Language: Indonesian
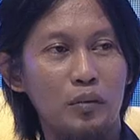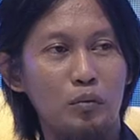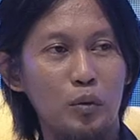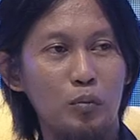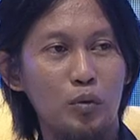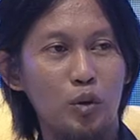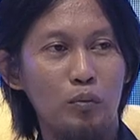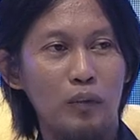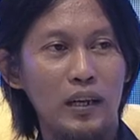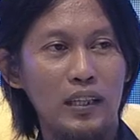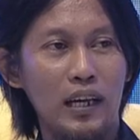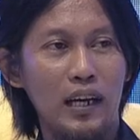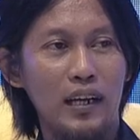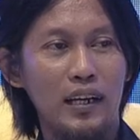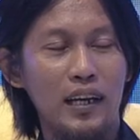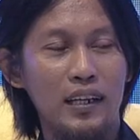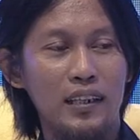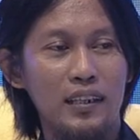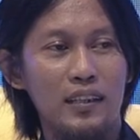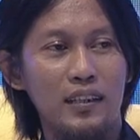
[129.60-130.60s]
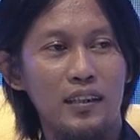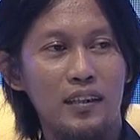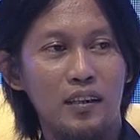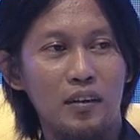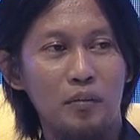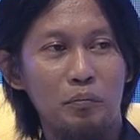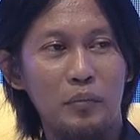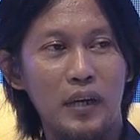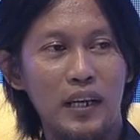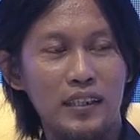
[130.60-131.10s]
ibu-ibu hmm. rumah tangga nih.
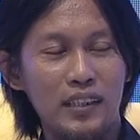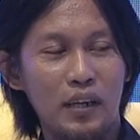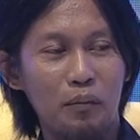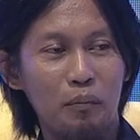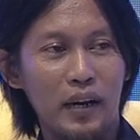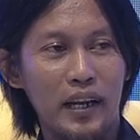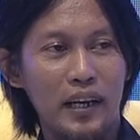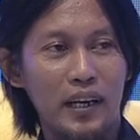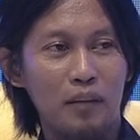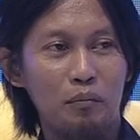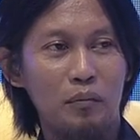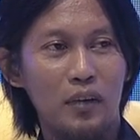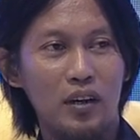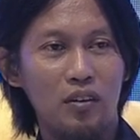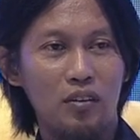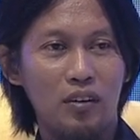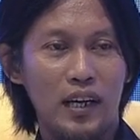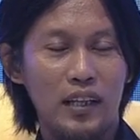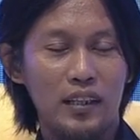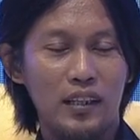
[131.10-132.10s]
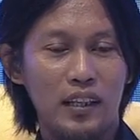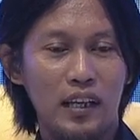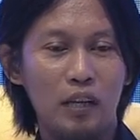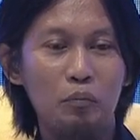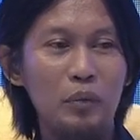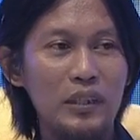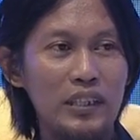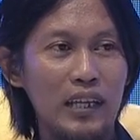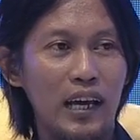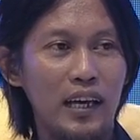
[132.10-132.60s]
Biasa mereka mengeluhkan
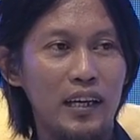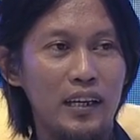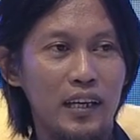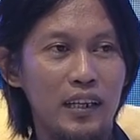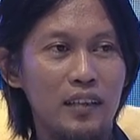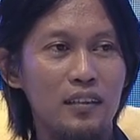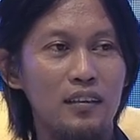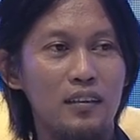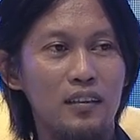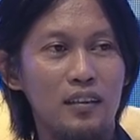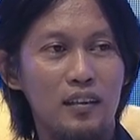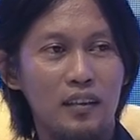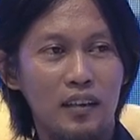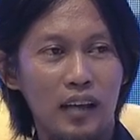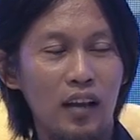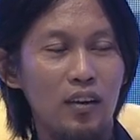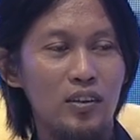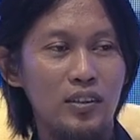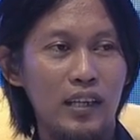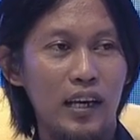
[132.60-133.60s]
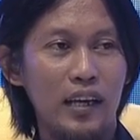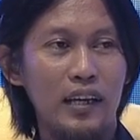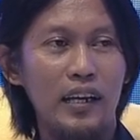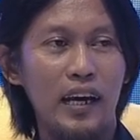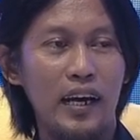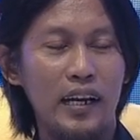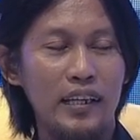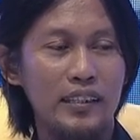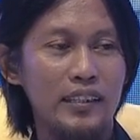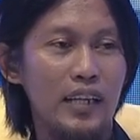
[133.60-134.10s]
tentang penyakit, kalau saya
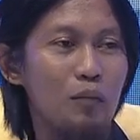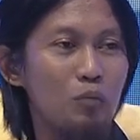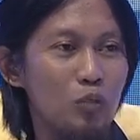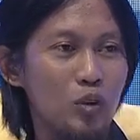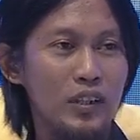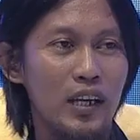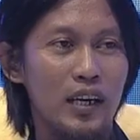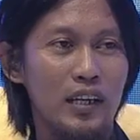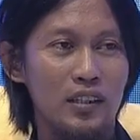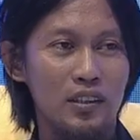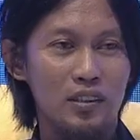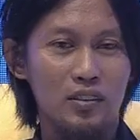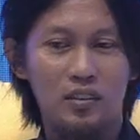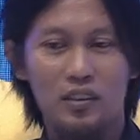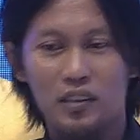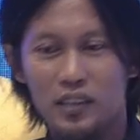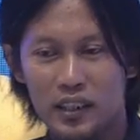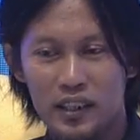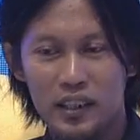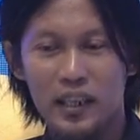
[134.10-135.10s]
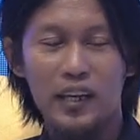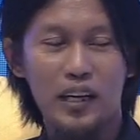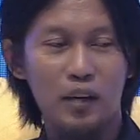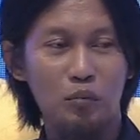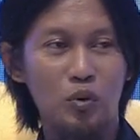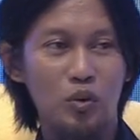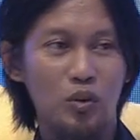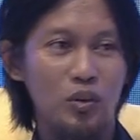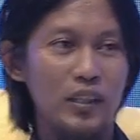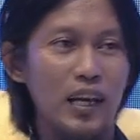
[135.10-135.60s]
tidak ada jamunya gitu, ini ada
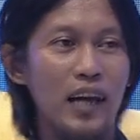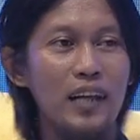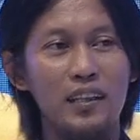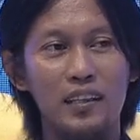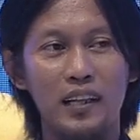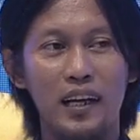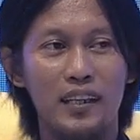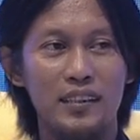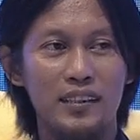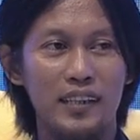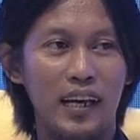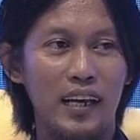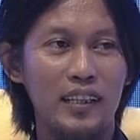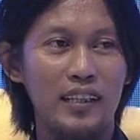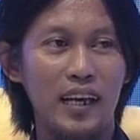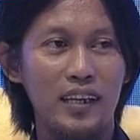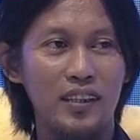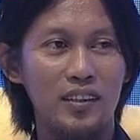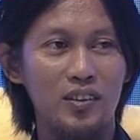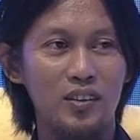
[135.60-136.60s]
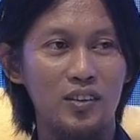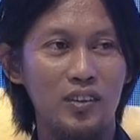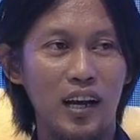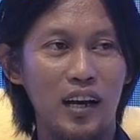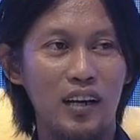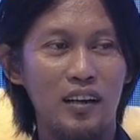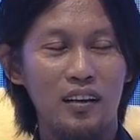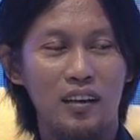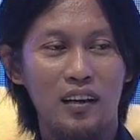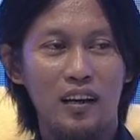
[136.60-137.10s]
bukunya tentang kesehatan gitu
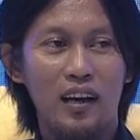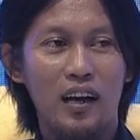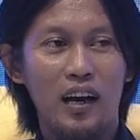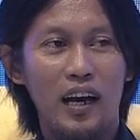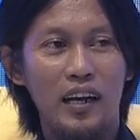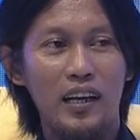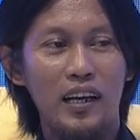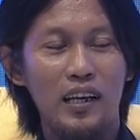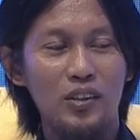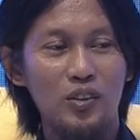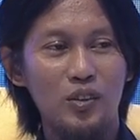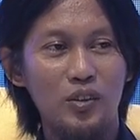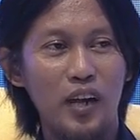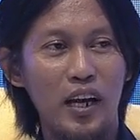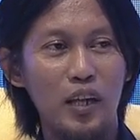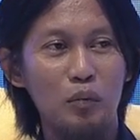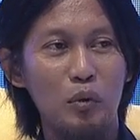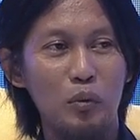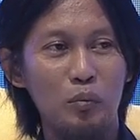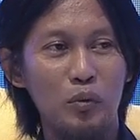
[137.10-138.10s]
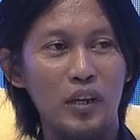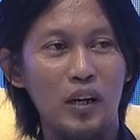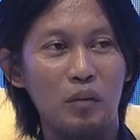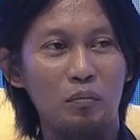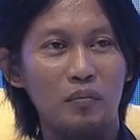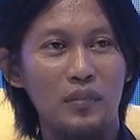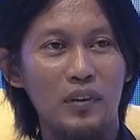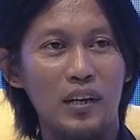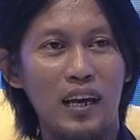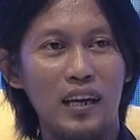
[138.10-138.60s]
kan. Hmm. Ada juga ibu-ibu yang
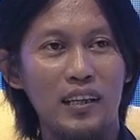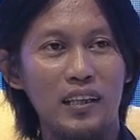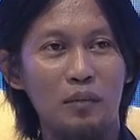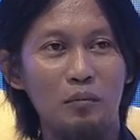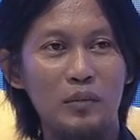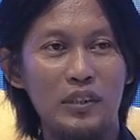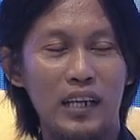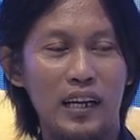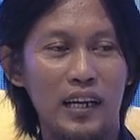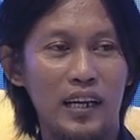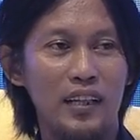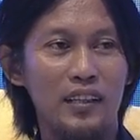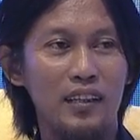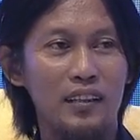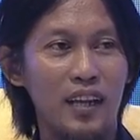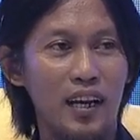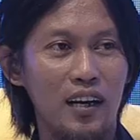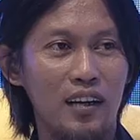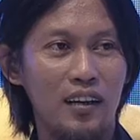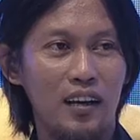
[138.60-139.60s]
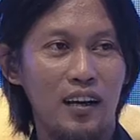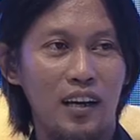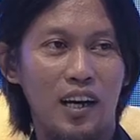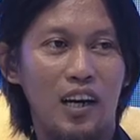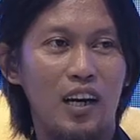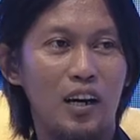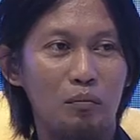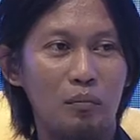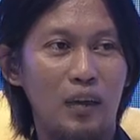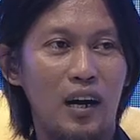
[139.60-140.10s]
menanya misalkan tentang
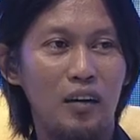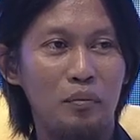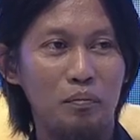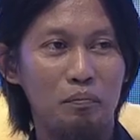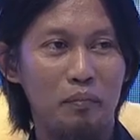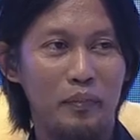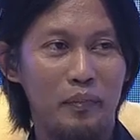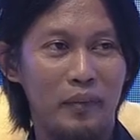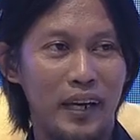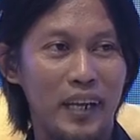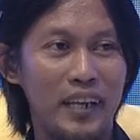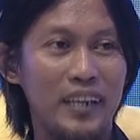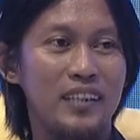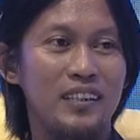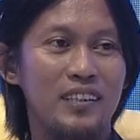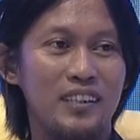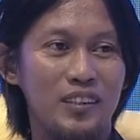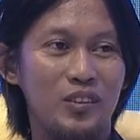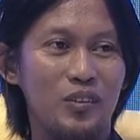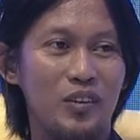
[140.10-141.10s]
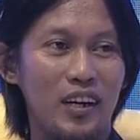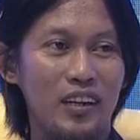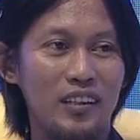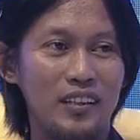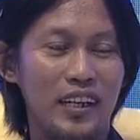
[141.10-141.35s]
uh, maaf main gitu kan,